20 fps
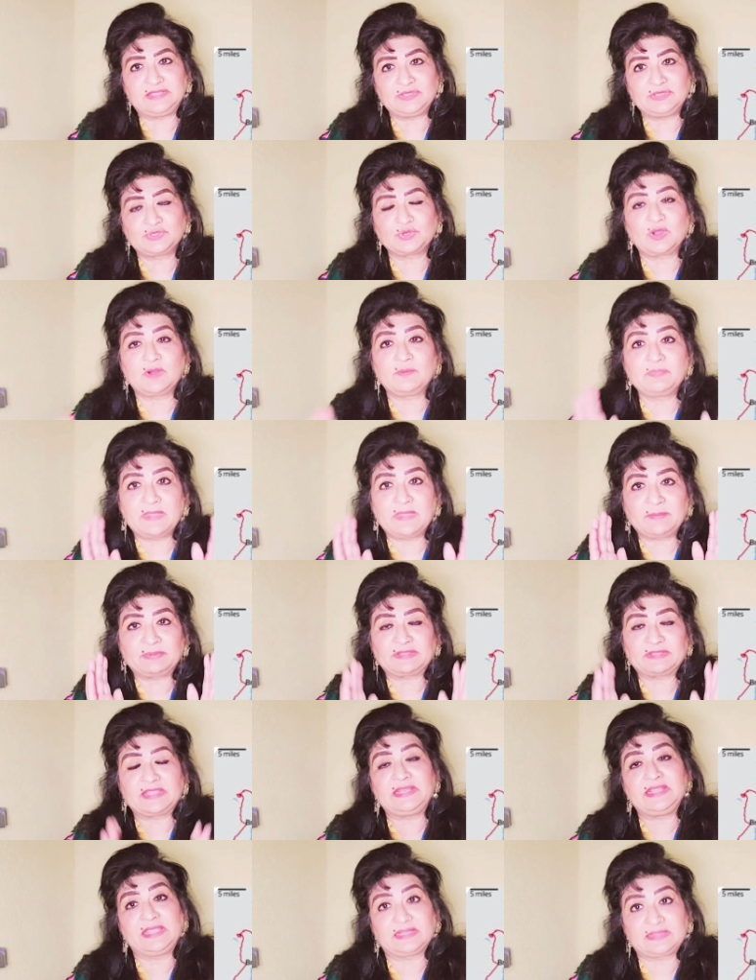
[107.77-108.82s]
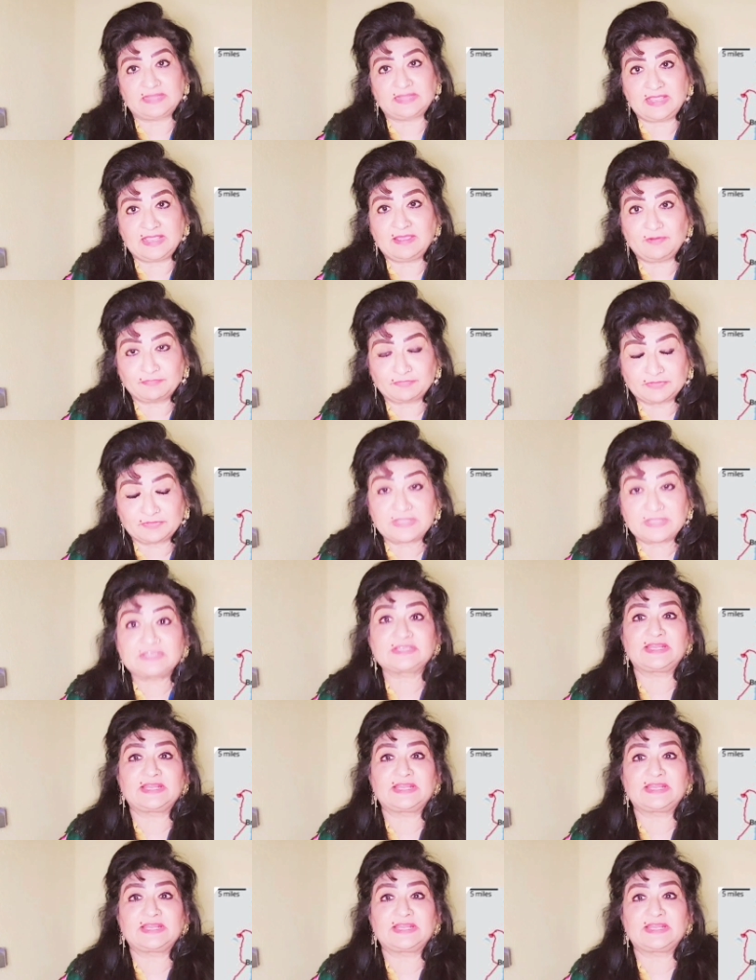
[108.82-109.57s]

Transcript: थी जो हमने पता नहीं कितने हफ्ते